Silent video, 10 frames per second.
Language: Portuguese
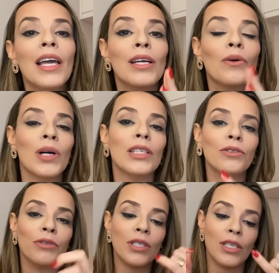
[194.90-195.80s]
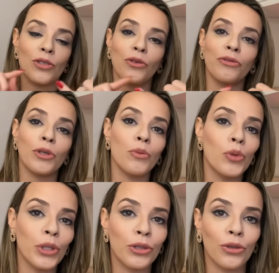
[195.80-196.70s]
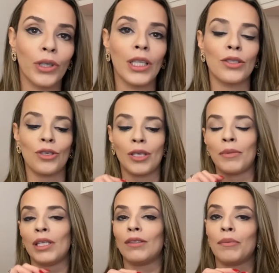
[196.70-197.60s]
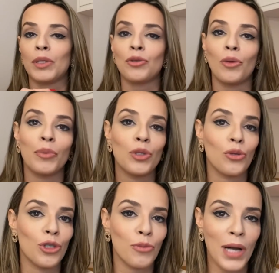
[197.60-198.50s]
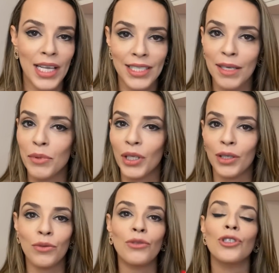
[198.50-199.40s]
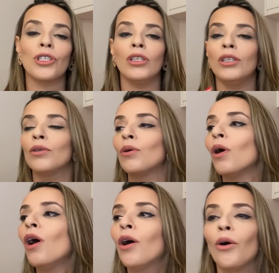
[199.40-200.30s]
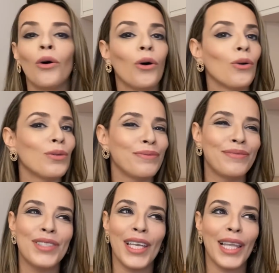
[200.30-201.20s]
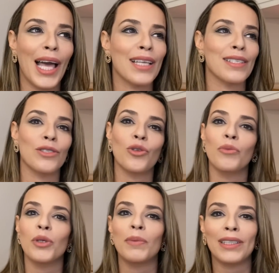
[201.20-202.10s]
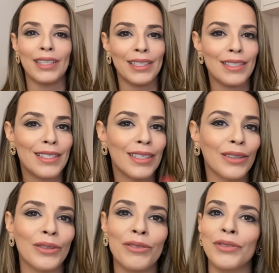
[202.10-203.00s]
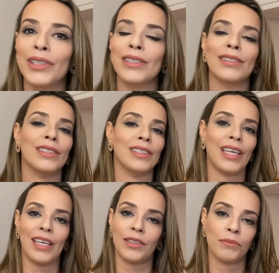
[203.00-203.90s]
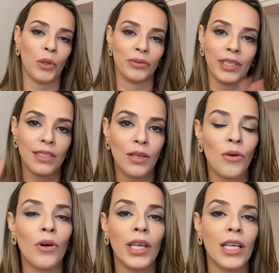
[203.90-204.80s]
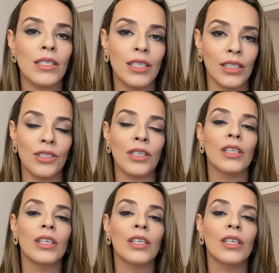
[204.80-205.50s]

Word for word: quando você sofreu muito no relacionamento, a pessoa pisou demais na bola contigo, ou sei lá, se descobriu uma traição que foi assim, né? Bom, traição qualquer que seja.